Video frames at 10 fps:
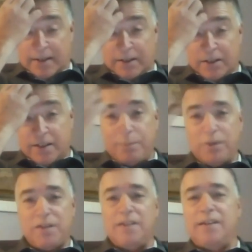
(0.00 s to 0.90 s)
Je ne sais
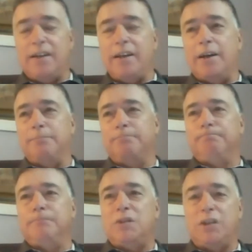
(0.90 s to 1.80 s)
pas si c'est euh,
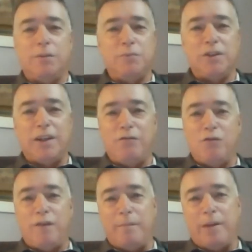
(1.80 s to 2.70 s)
c'est comme ça dans
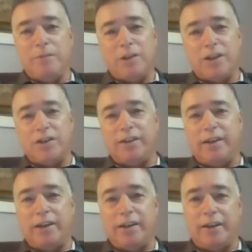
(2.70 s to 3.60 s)
vos familles. Moi, quand
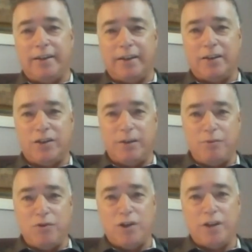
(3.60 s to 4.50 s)
j'étais, quand j'étais
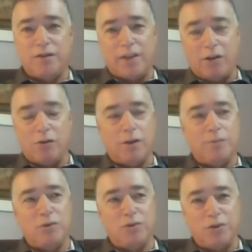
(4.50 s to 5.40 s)
plus jeune, c'est encore
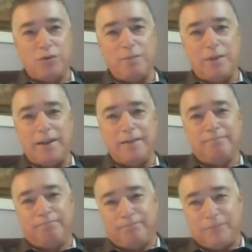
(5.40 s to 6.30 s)
comme ça aujourd'hui, mais euh,
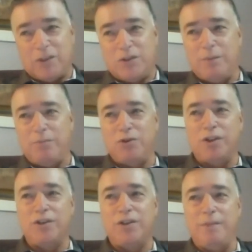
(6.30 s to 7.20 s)
quand j'étais plus
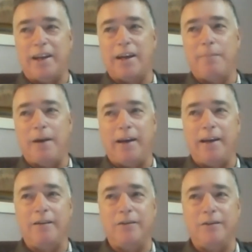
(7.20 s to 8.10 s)
jeune, chez mes grands-parents,
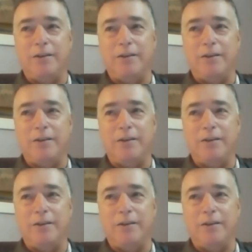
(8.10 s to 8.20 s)
euh,